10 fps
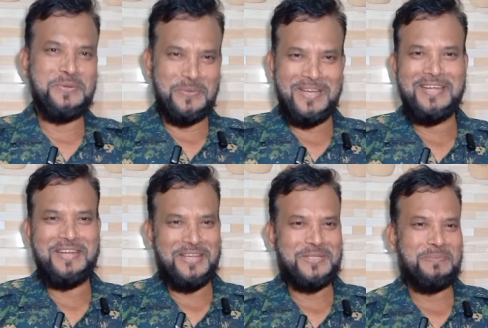শুটিংয়ের
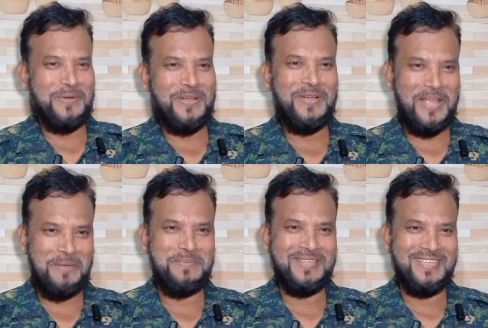ড্রেস মনে হয়
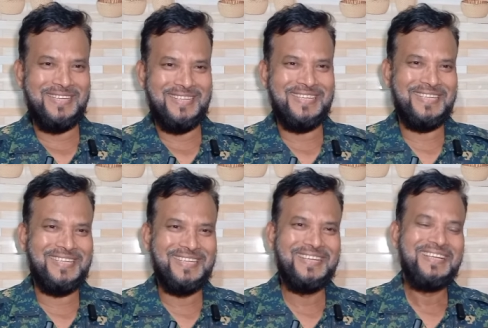আপনাদের
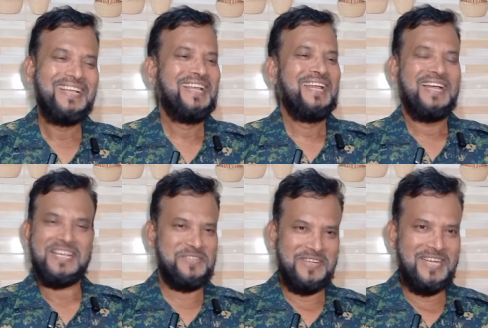
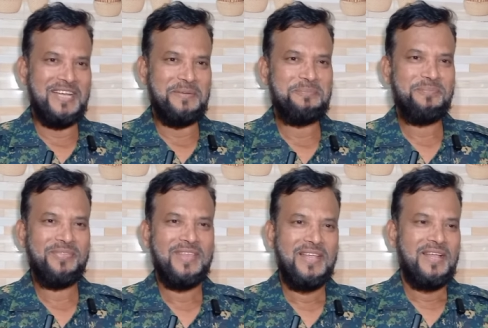আসলে না
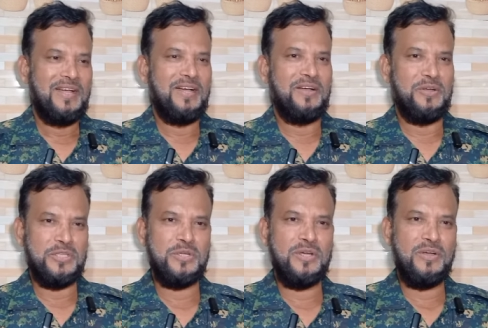
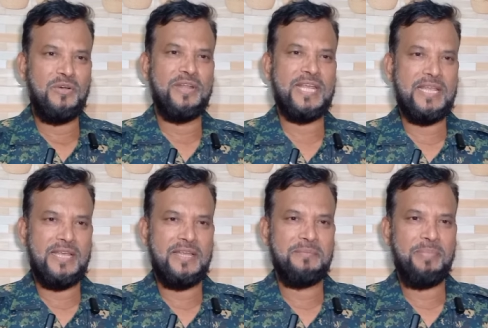হয়তো অনেকে
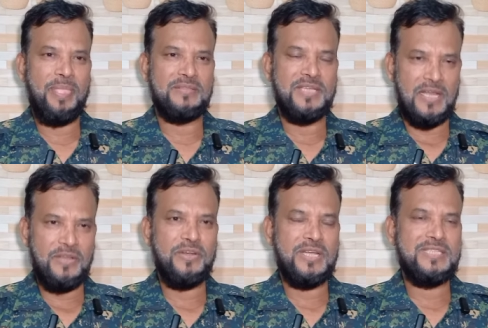
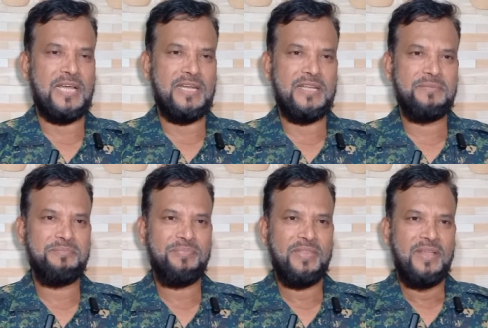জানে অনেকে জানে না
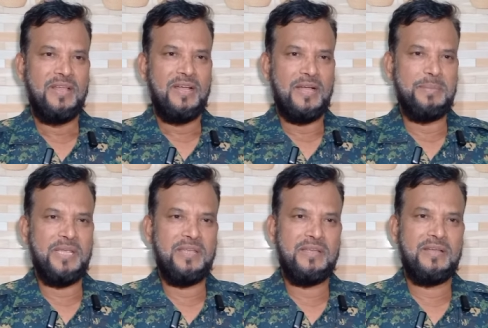আমি
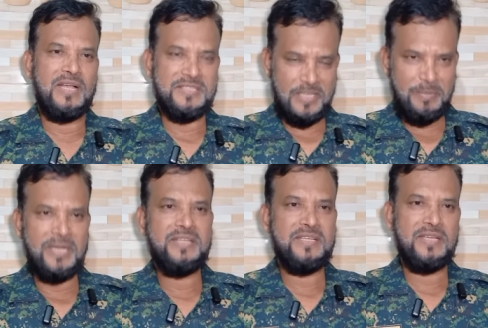আনসার
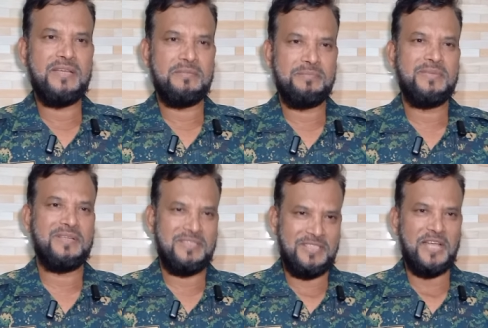বাহিনীতে
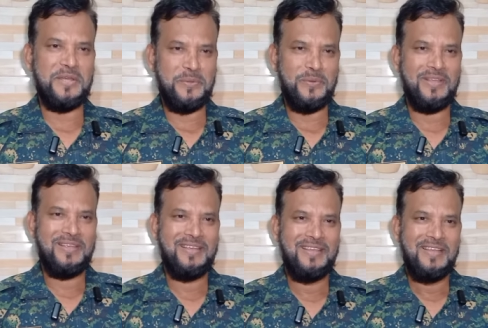চাকরি করি
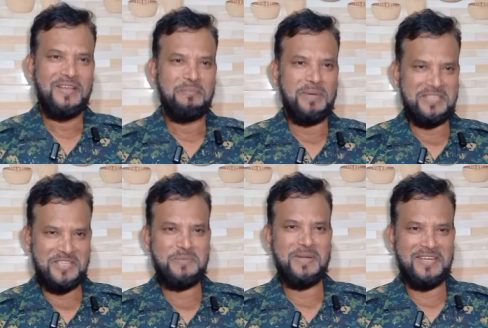
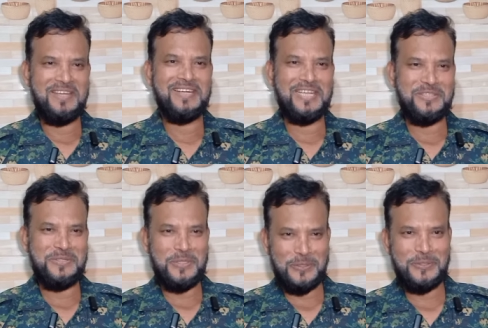পঁয়ত্রিশ ব্যাটালিয়ানের
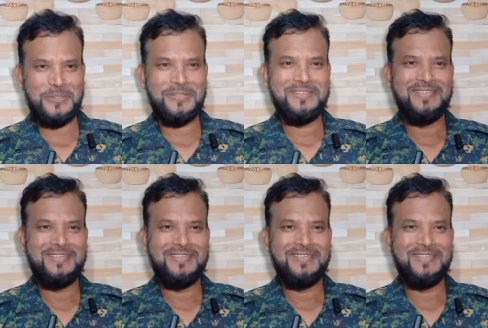একজন সদস্য